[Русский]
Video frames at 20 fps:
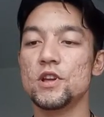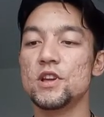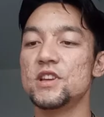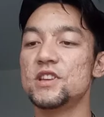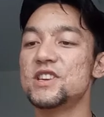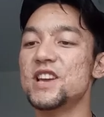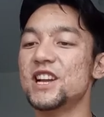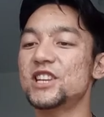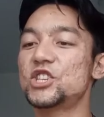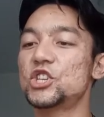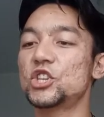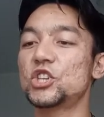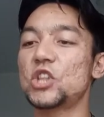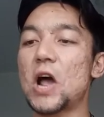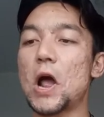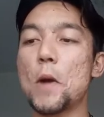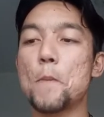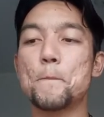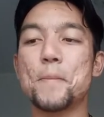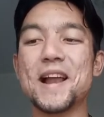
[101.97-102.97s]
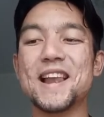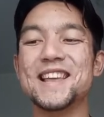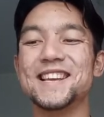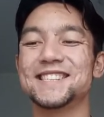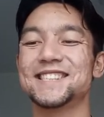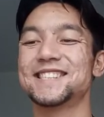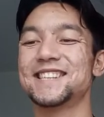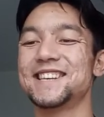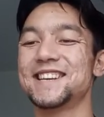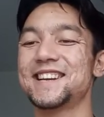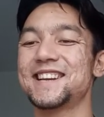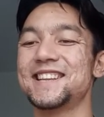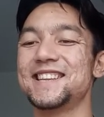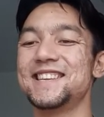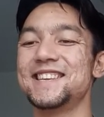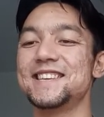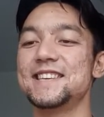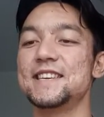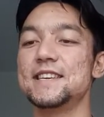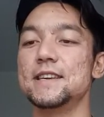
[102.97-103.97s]
Я читаю полезные
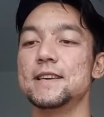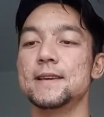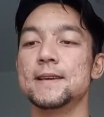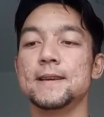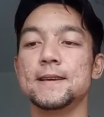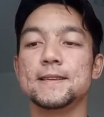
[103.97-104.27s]
книги.